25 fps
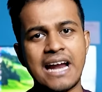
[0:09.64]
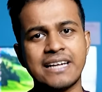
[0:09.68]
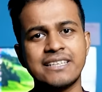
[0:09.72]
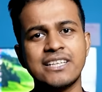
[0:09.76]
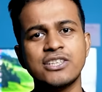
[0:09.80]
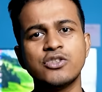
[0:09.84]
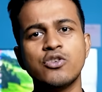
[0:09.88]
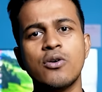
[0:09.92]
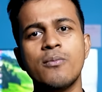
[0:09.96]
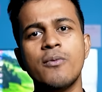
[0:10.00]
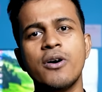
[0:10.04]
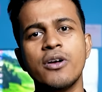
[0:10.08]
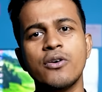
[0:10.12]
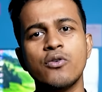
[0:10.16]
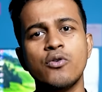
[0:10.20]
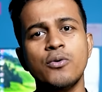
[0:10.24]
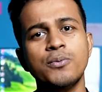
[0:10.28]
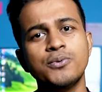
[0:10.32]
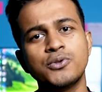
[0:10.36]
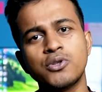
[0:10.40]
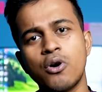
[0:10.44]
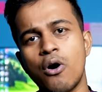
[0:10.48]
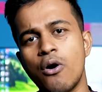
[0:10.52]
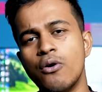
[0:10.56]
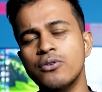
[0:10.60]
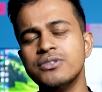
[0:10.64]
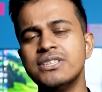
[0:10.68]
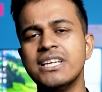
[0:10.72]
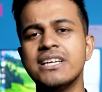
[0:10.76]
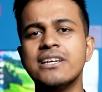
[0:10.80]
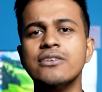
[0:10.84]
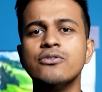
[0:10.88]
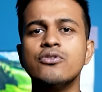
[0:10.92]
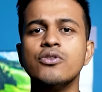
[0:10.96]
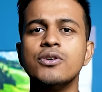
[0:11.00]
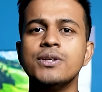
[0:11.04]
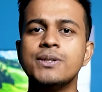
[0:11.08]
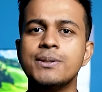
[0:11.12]
একটা সময় খুব সহজেই
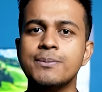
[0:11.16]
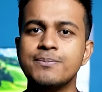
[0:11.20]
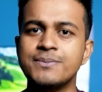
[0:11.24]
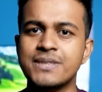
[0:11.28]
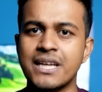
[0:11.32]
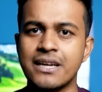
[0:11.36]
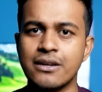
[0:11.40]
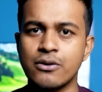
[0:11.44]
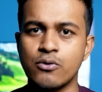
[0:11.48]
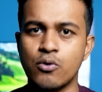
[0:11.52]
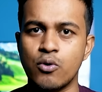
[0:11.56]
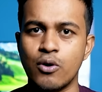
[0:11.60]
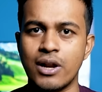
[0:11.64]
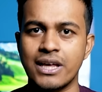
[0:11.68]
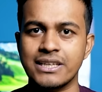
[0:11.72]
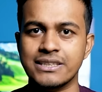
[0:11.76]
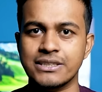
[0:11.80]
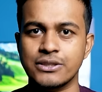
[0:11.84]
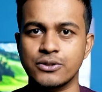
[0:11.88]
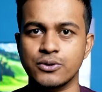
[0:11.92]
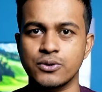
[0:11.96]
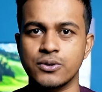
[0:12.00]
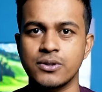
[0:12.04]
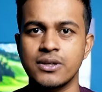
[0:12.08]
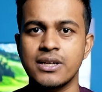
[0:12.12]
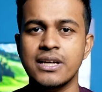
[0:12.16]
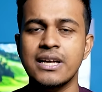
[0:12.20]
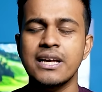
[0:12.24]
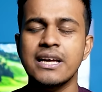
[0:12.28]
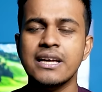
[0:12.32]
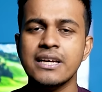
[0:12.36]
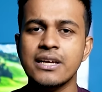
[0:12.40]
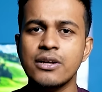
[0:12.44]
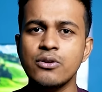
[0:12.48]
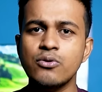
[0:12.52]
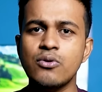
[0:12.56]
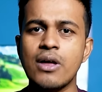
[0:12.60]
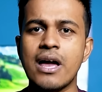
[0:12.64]
কিন্তু ইউটিউব চ্যানেল খোলা যেত
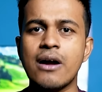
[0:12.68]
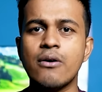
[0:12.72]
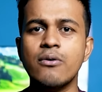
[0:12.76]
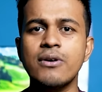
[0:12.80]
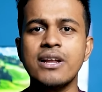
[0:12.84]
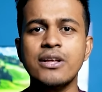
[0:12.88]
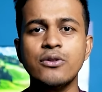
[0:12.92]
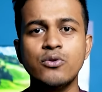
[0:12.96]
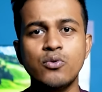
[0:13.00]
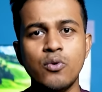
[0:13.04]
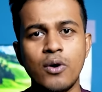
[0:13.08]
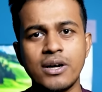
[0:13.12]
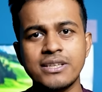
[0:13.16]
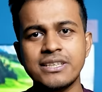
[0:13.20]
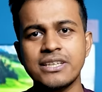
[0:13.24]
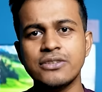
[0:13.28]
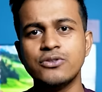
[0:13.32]
কিন্তু এখন এই দু